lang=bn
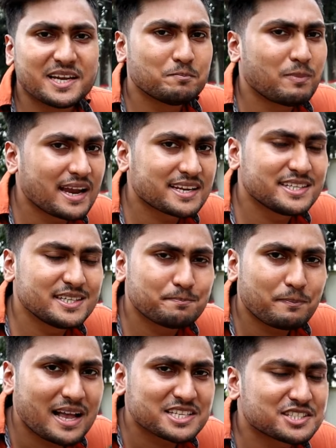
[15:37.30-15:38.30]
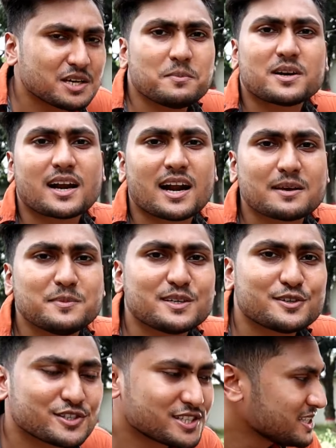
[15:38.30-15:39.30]
এই বাইকটির পাঁচ নম্বর খারাপ দিক
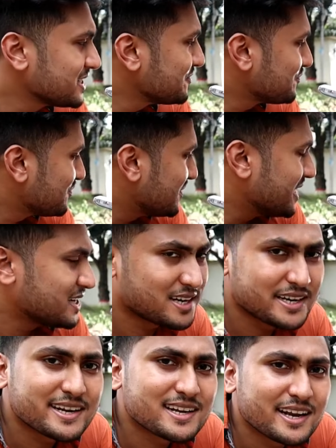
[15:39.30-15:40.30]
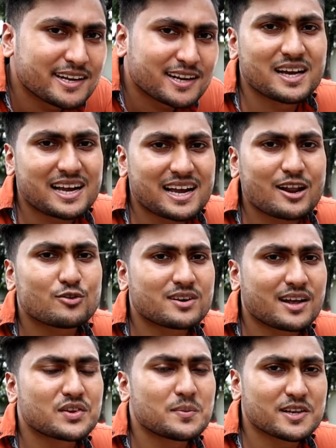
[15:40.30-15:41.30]
হচ্ছে এটার হেডলাইট কারণ
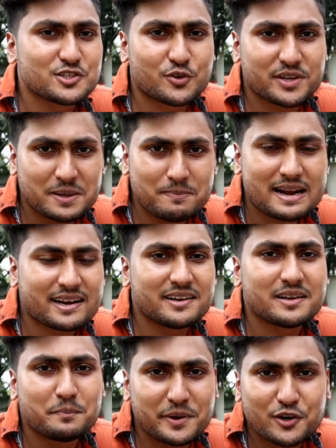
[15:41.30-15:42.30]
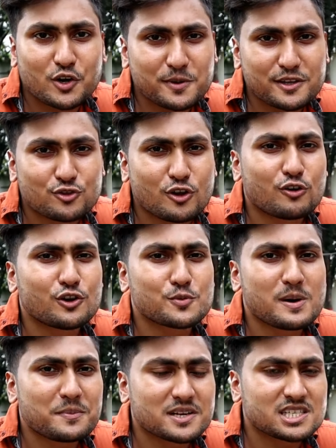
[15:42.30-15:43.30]
রাতেরবেলা যখন এই ব্যাগটা নিয়ে বের হবেন তখন
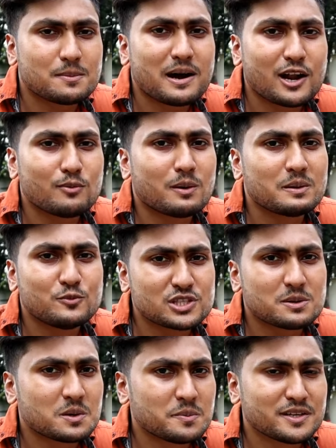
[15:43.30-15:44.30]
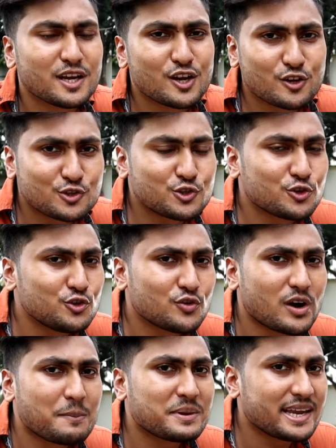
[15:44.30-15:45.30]
হয়তো আপনারা সেটা ভালোভাবে বুঝতে পারবেন যদিও
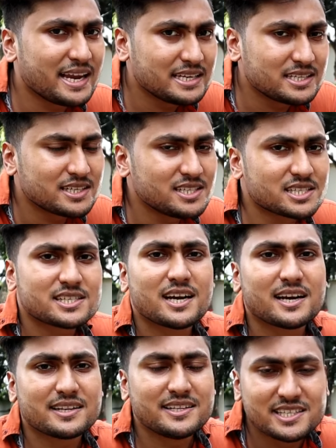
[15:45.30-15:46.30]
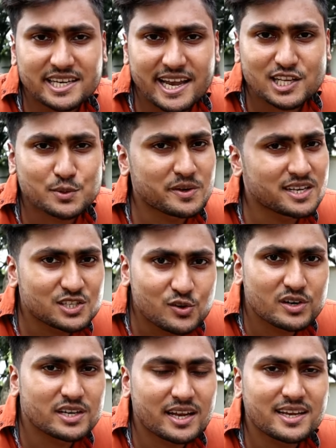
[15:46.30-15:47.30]
আমি এই জিনিসটা নিজে এক্সপিরিয়েন্স
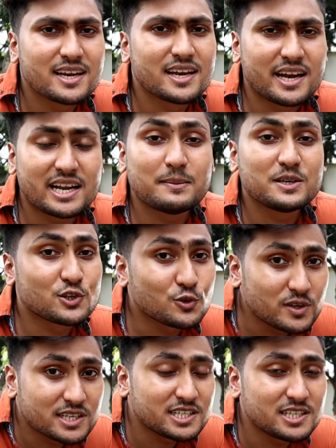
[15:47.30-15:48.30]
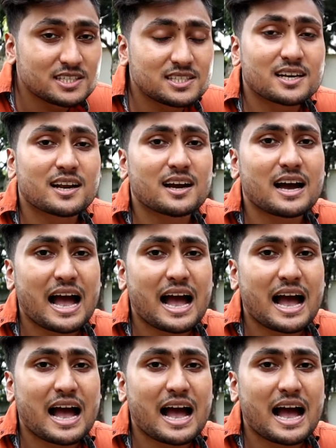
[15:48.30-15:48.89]
করি নাই এটা আমি শুনেছি যারা